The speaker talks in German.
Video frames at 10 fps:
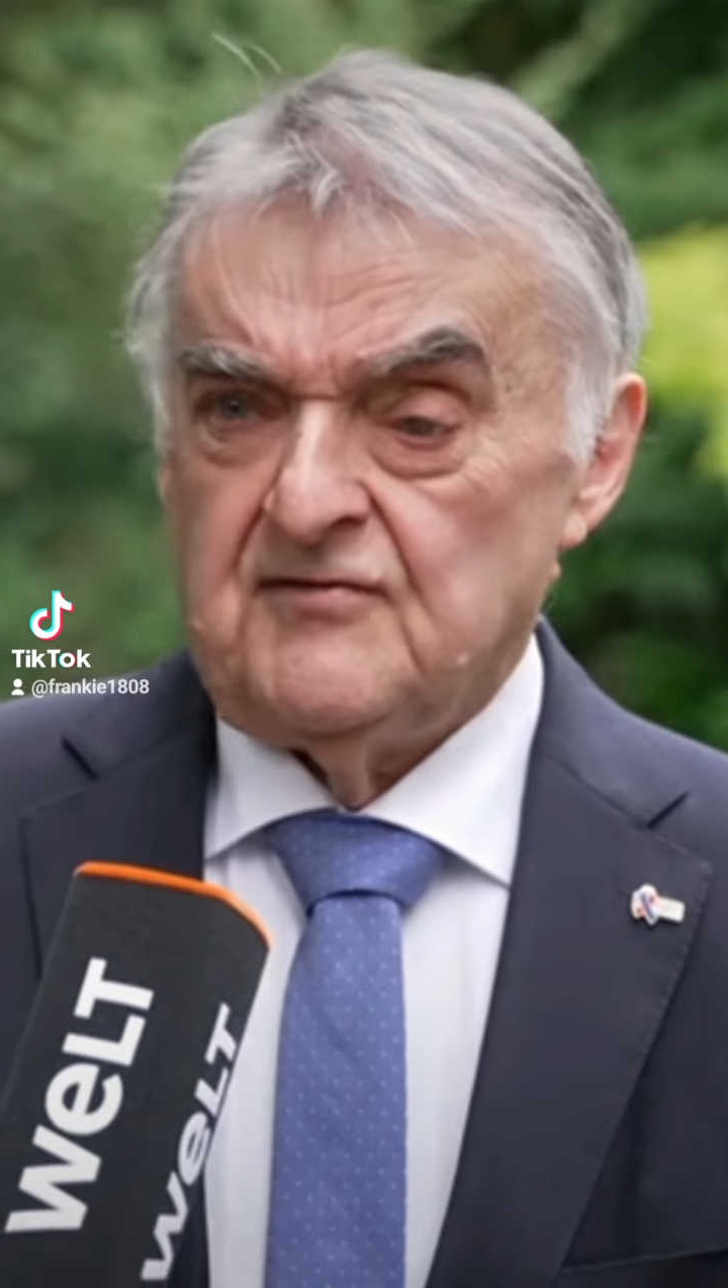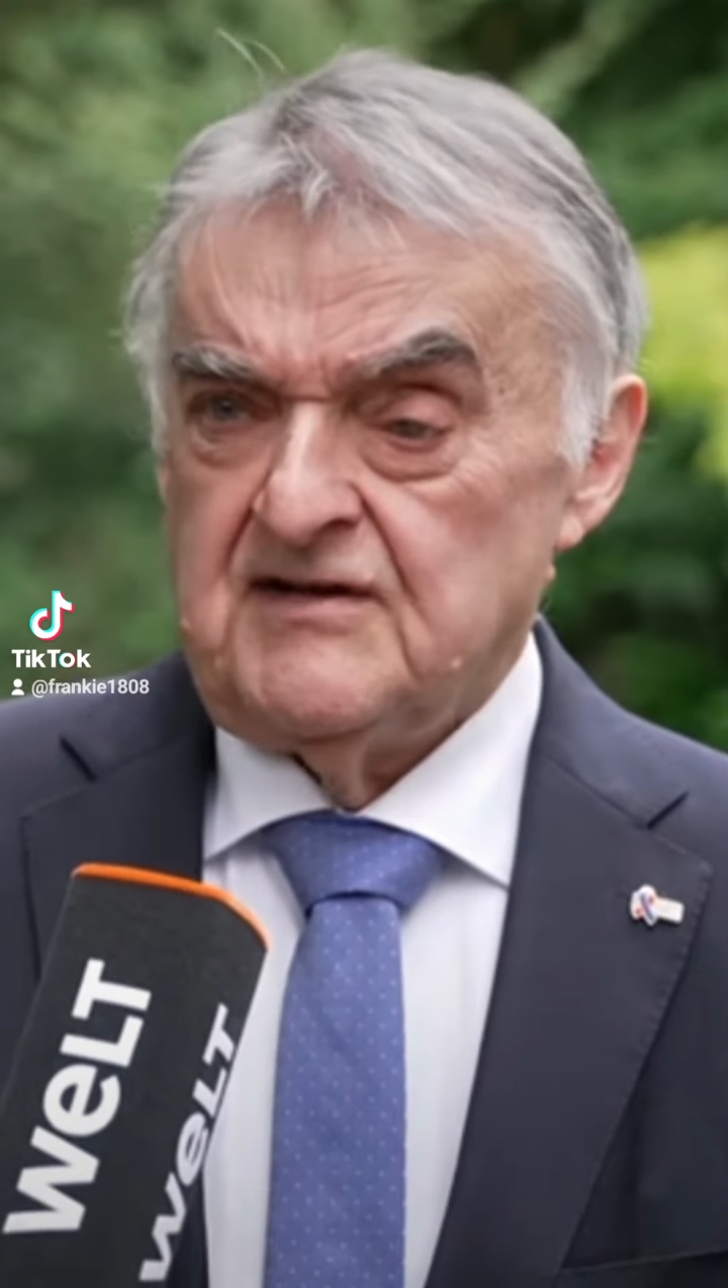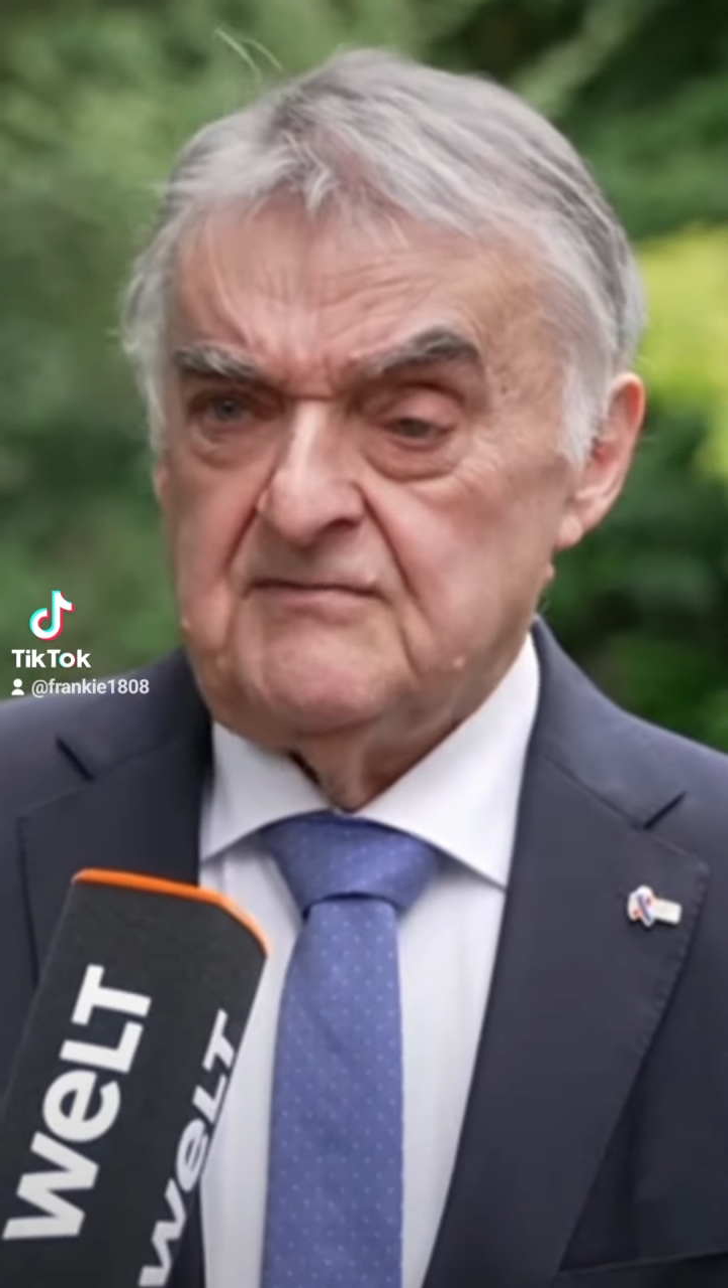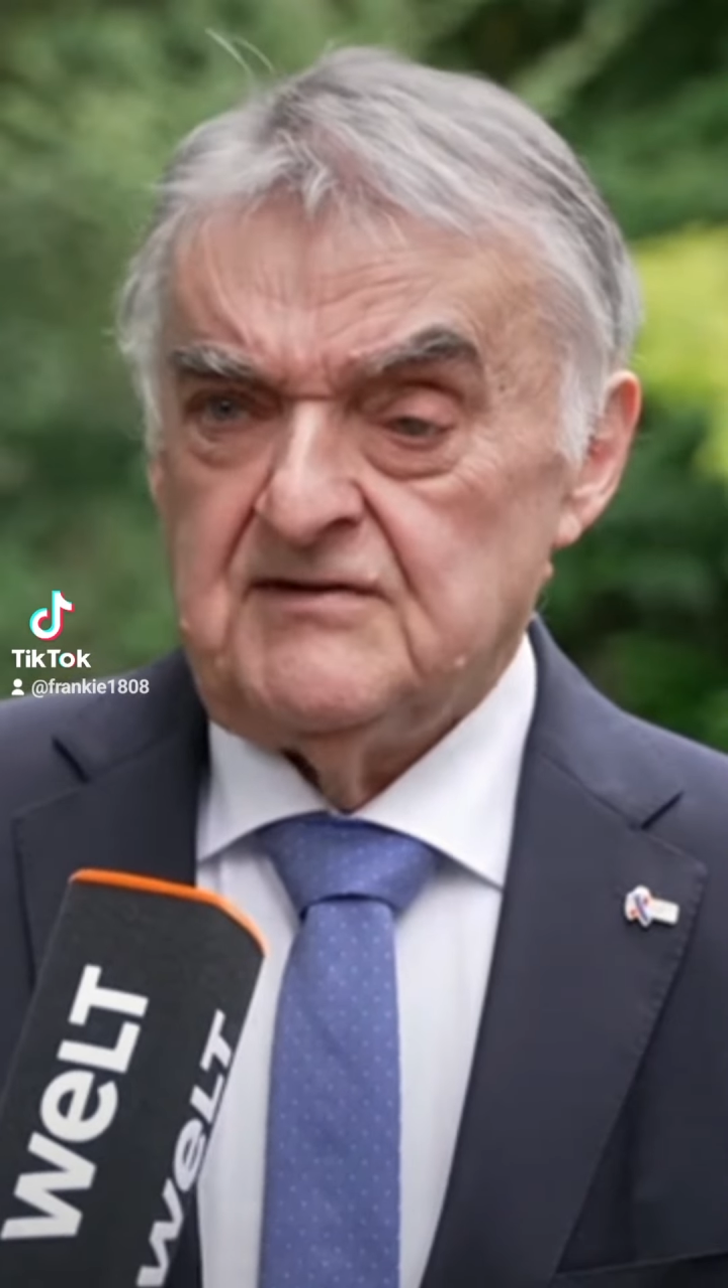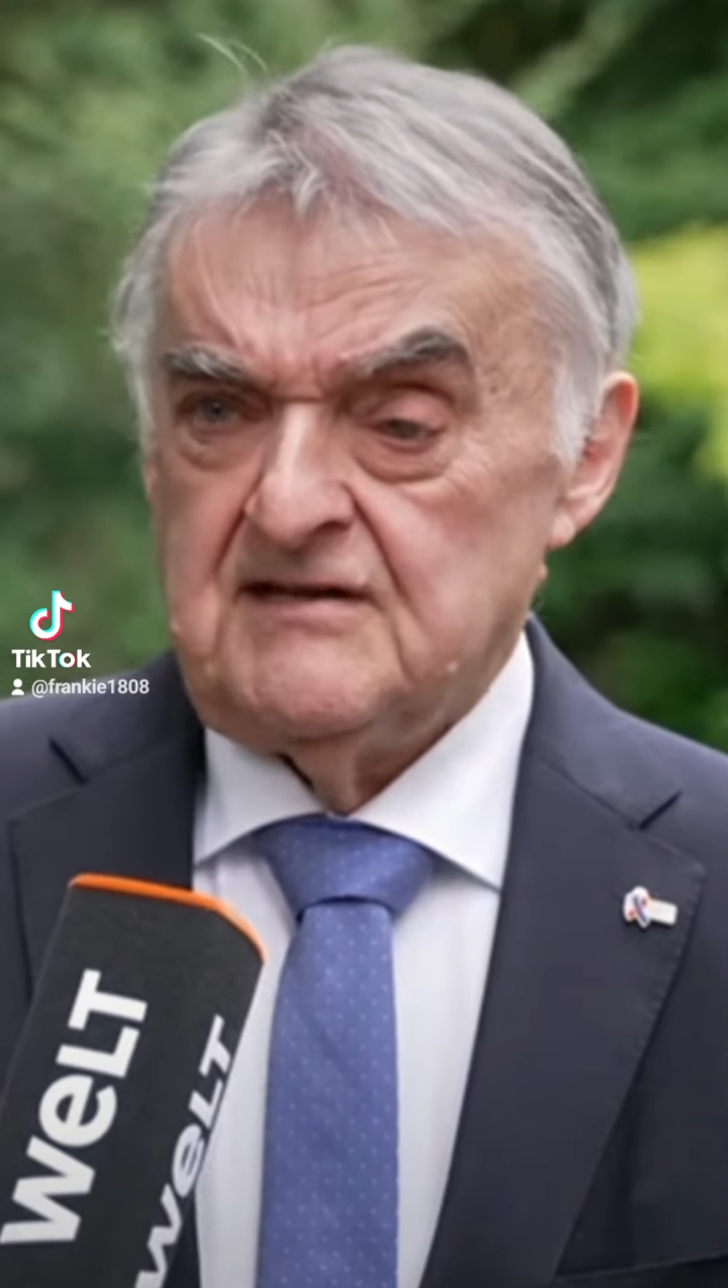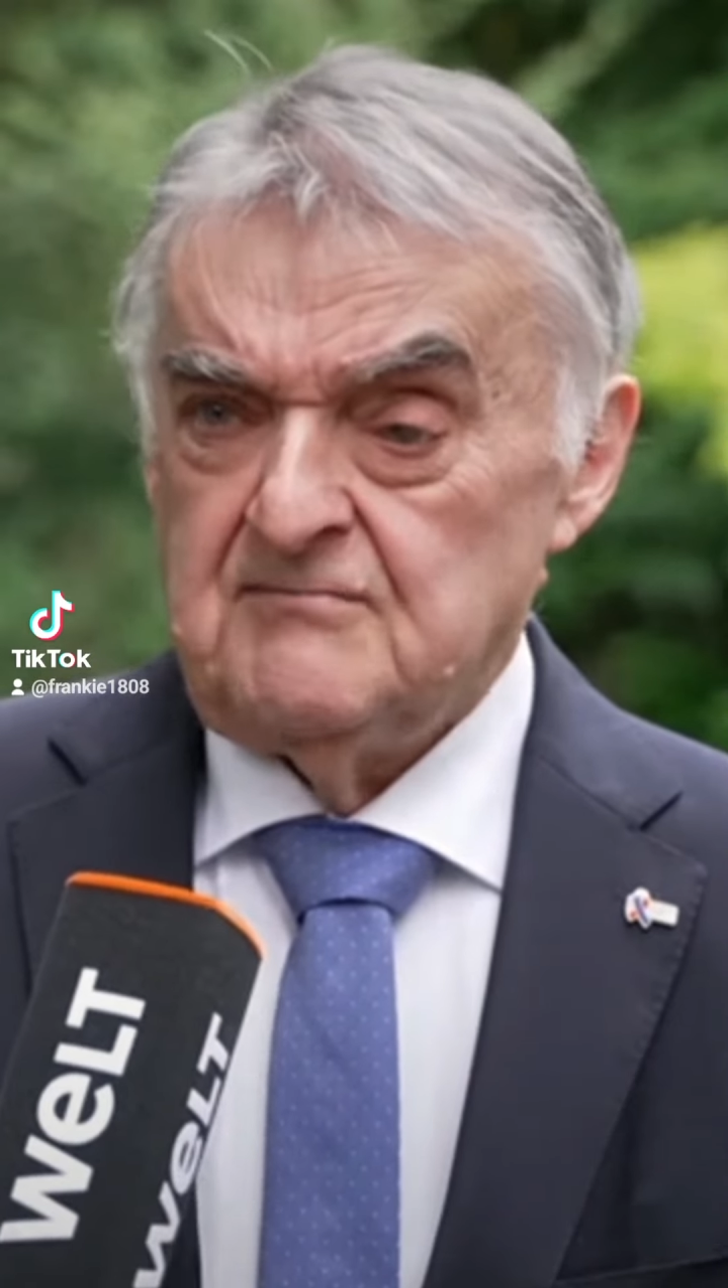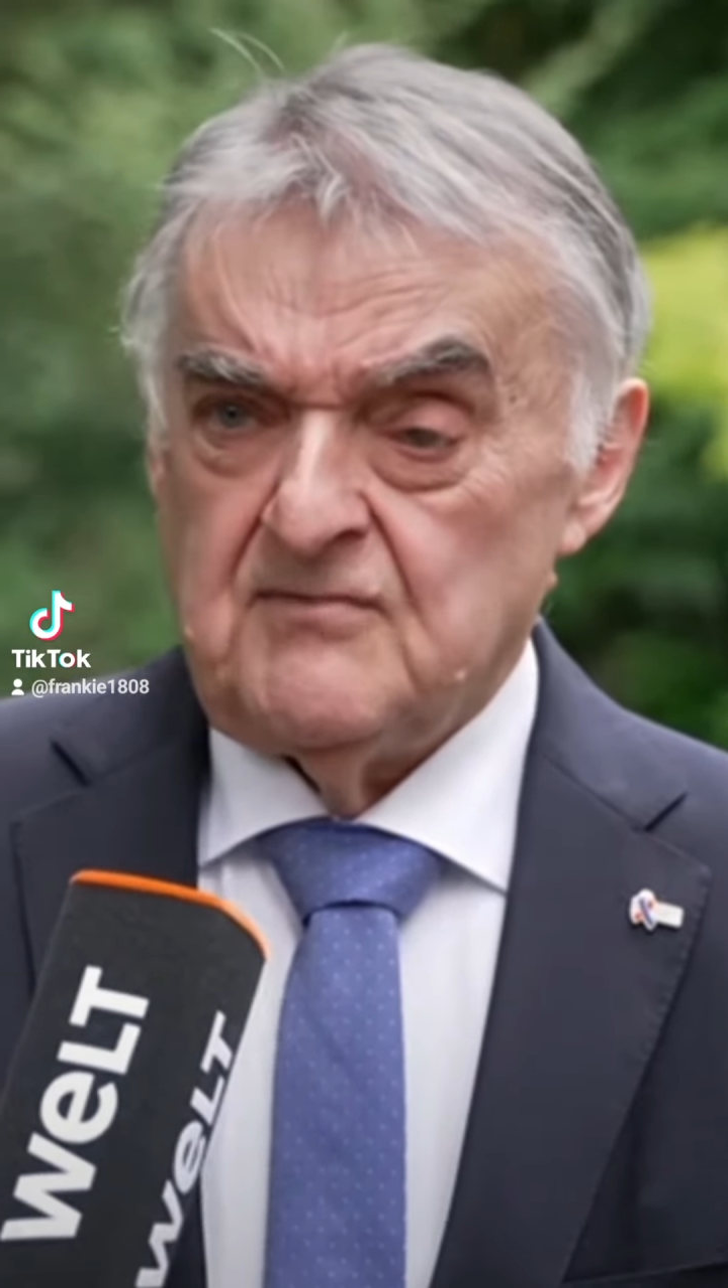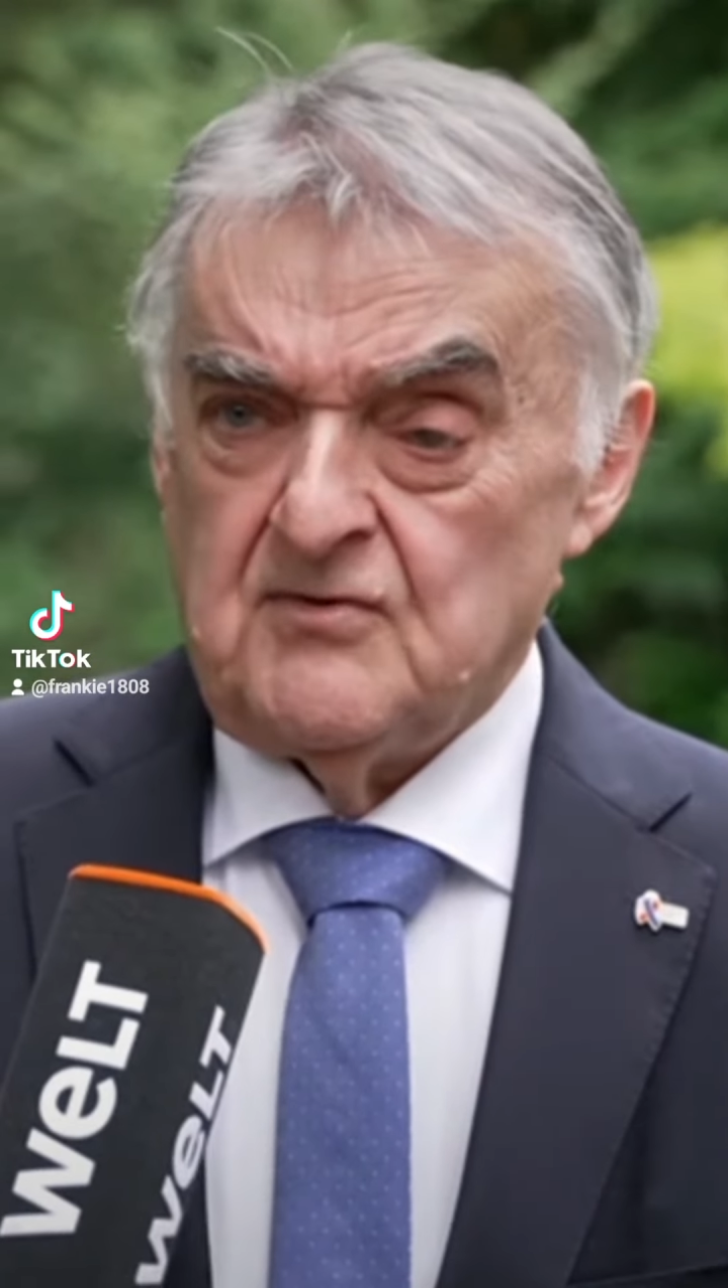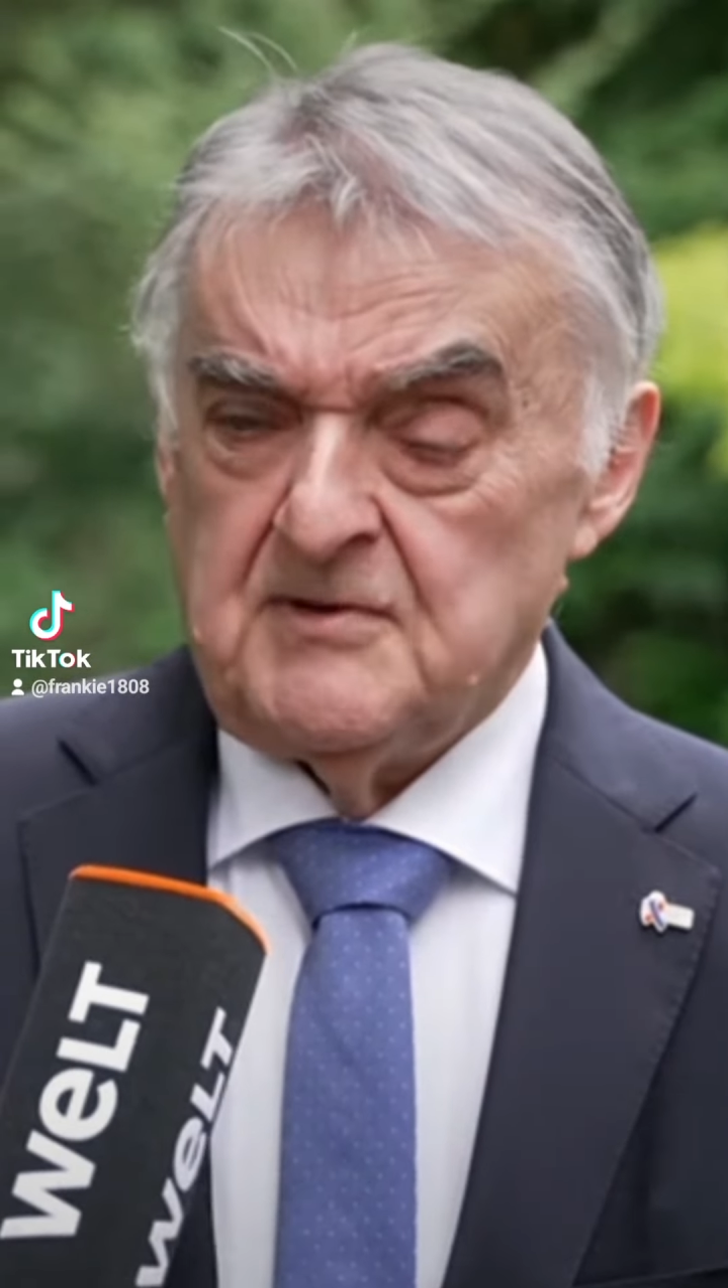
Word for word: auf den, den,